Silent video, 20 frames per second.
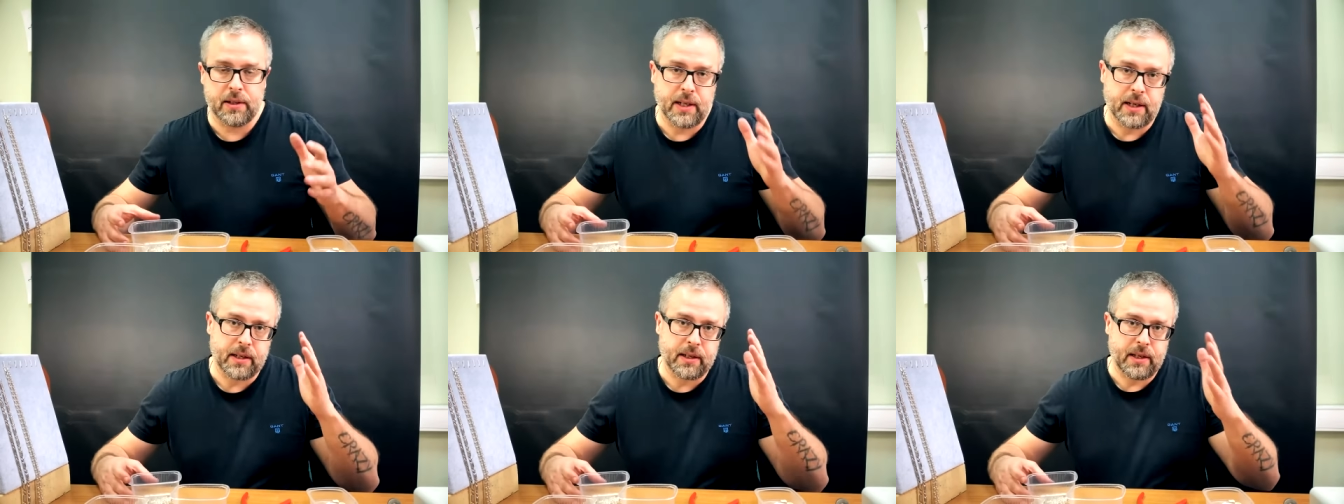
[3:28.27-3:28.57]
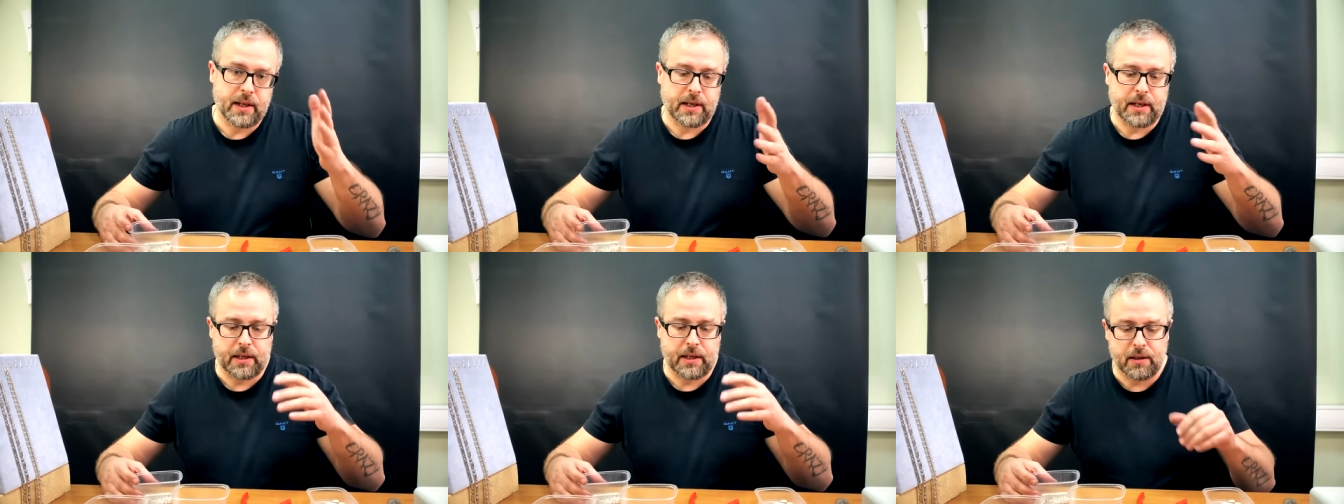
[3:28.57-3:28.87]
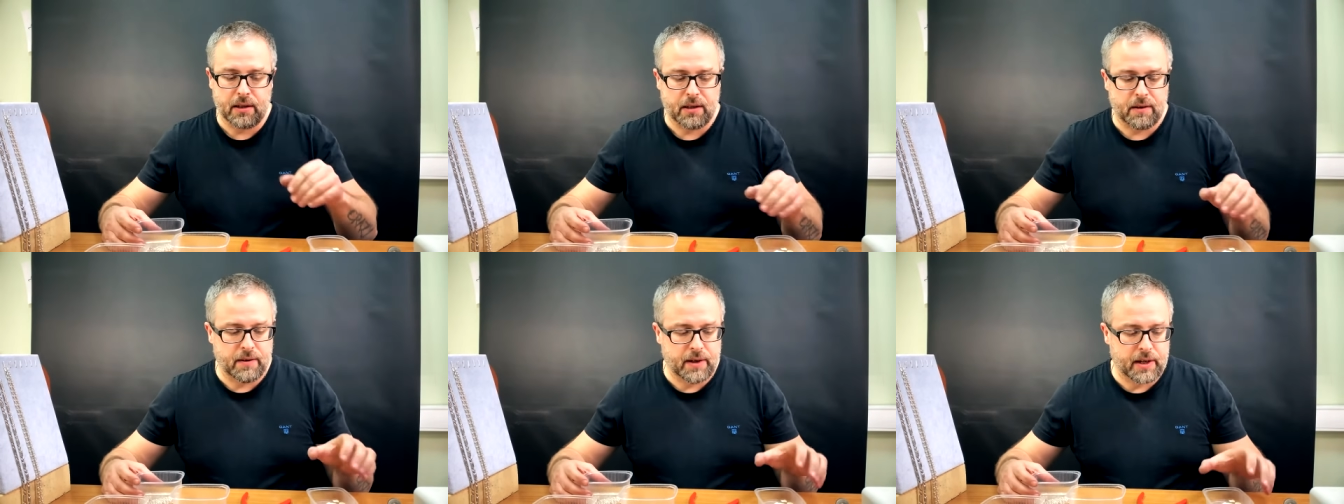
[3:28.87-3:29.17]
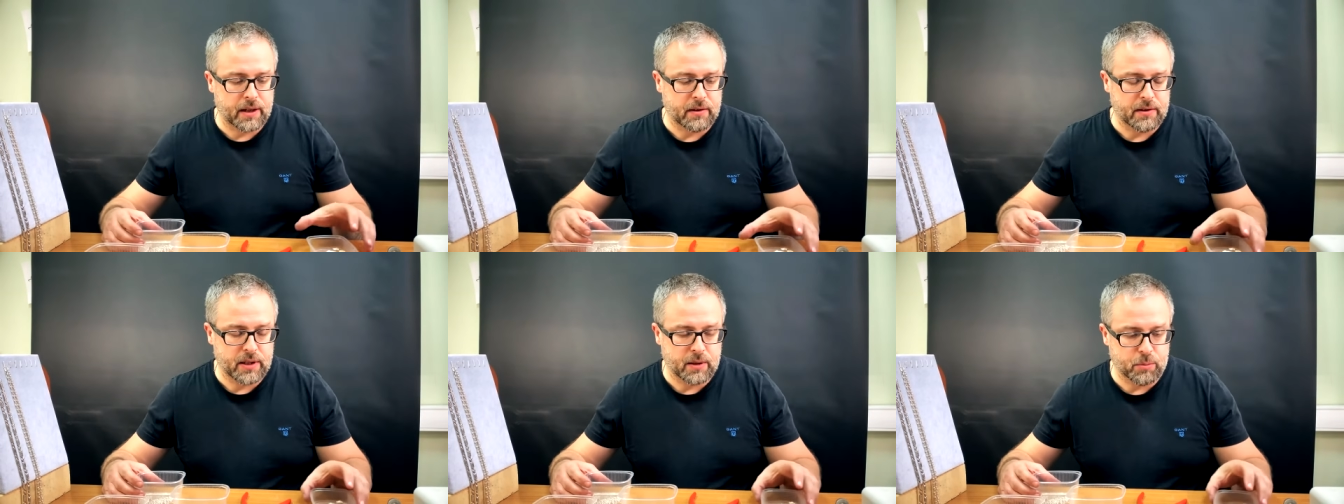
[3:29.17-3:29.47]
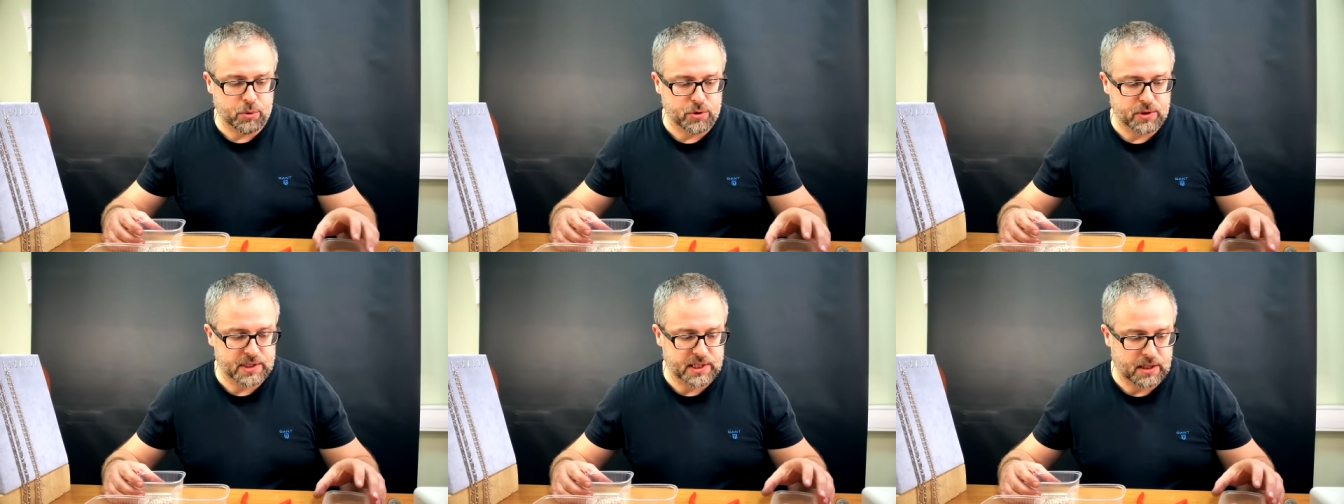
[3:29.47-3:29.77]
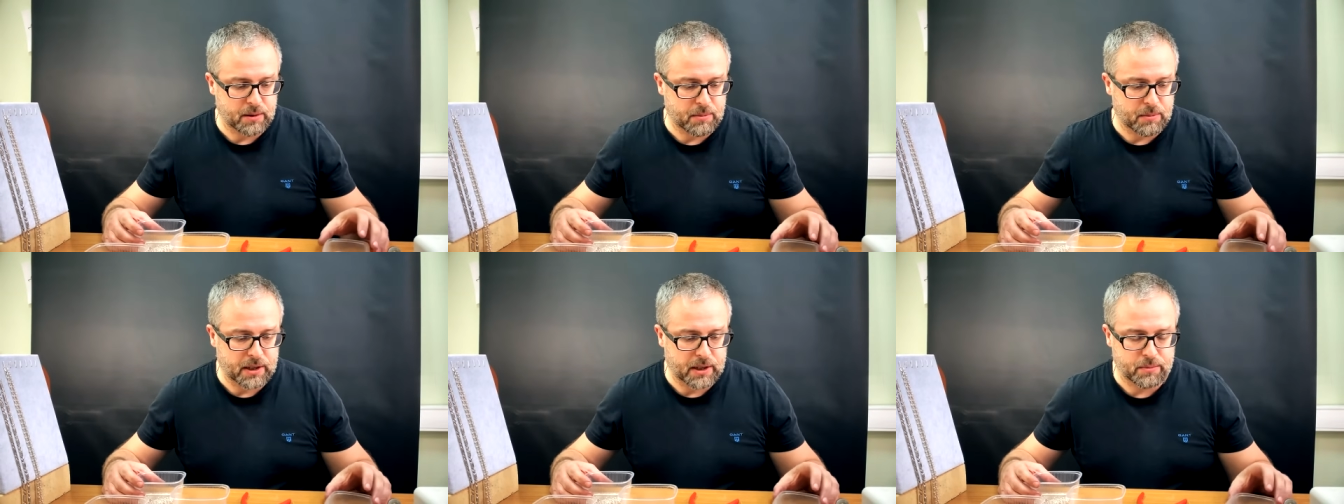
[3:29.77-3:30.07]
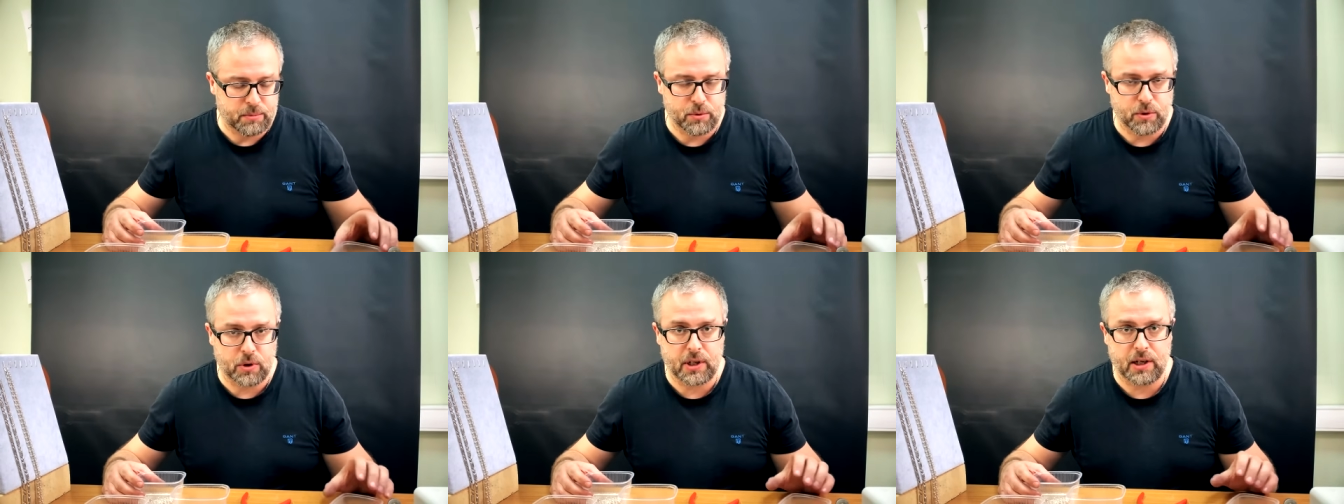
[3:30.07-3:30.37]
Итак, я как и говорил, не буду
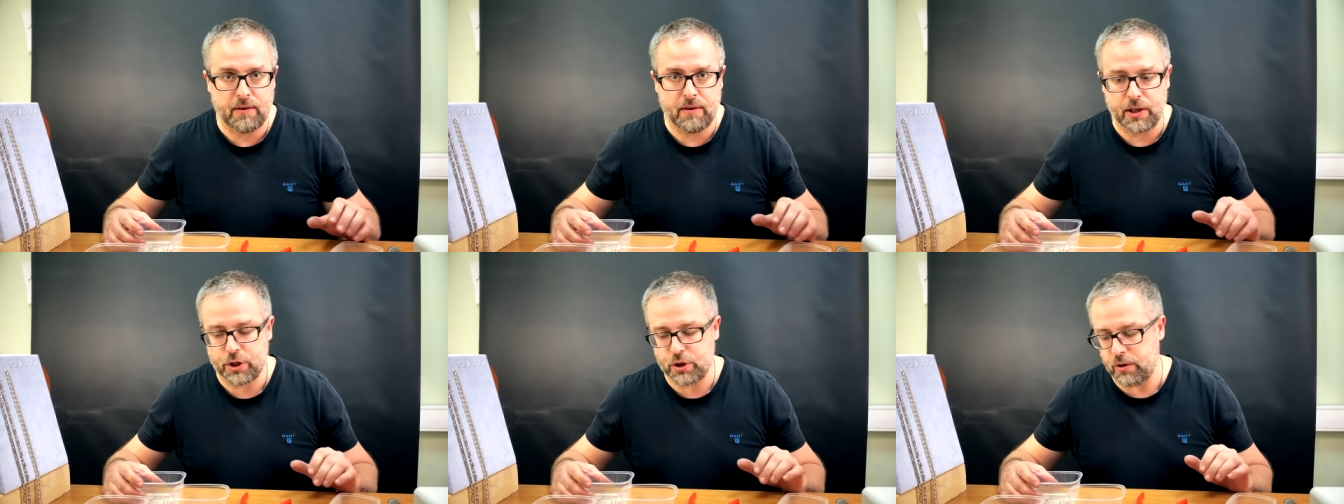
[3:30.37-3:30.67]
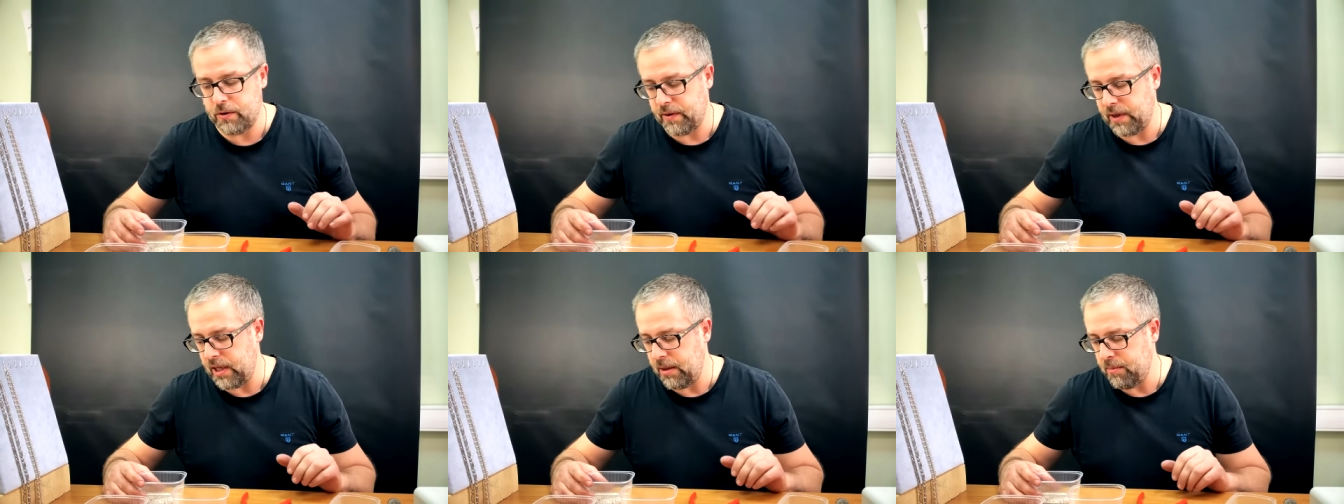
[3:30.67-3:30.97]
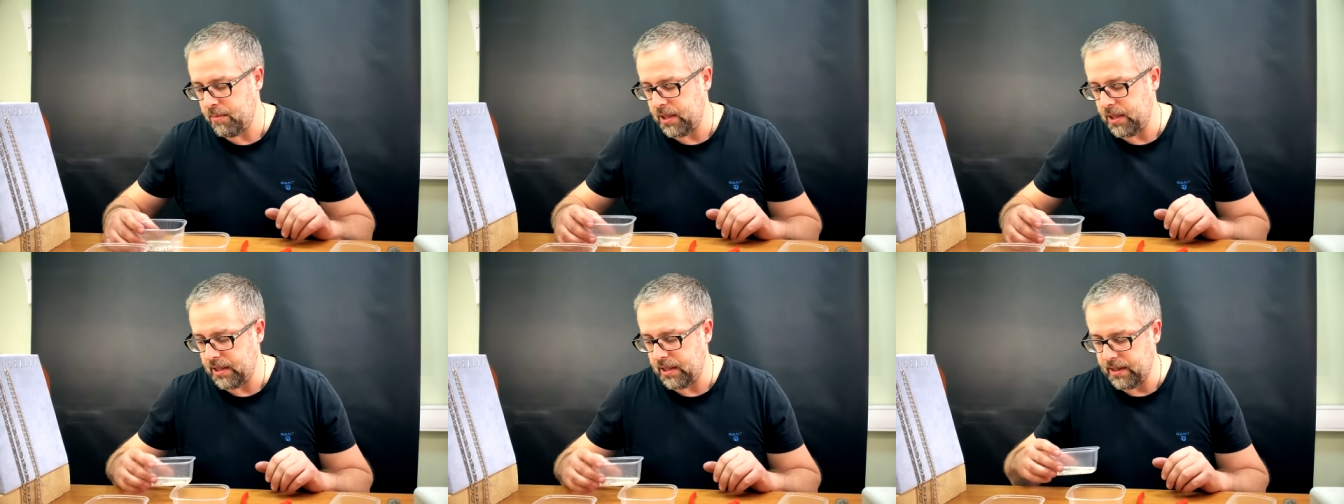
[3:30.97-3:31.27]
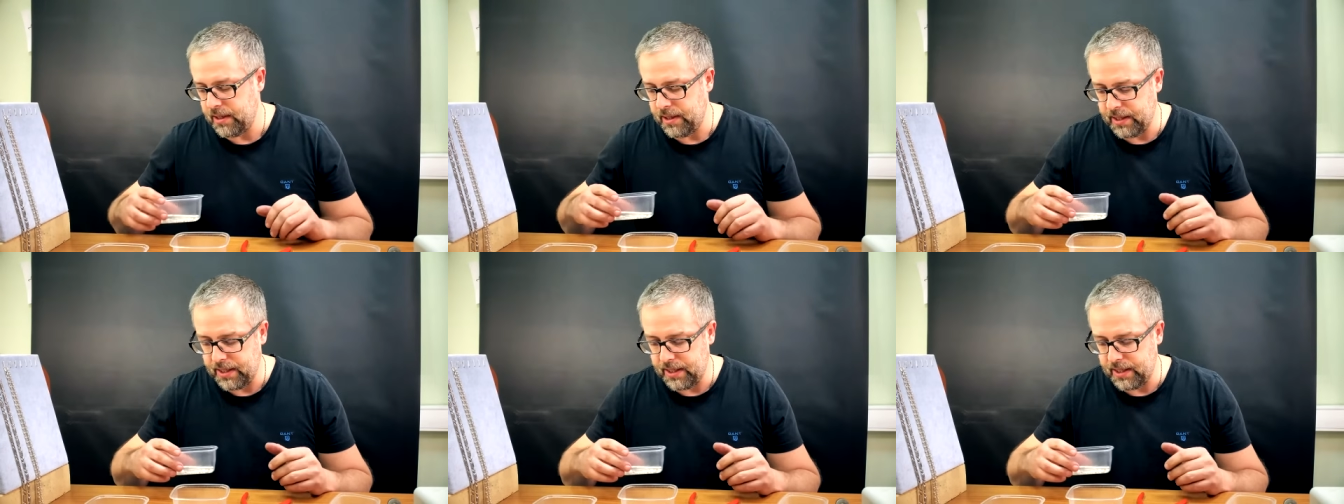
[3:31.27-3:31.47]
занимать много вашего времени.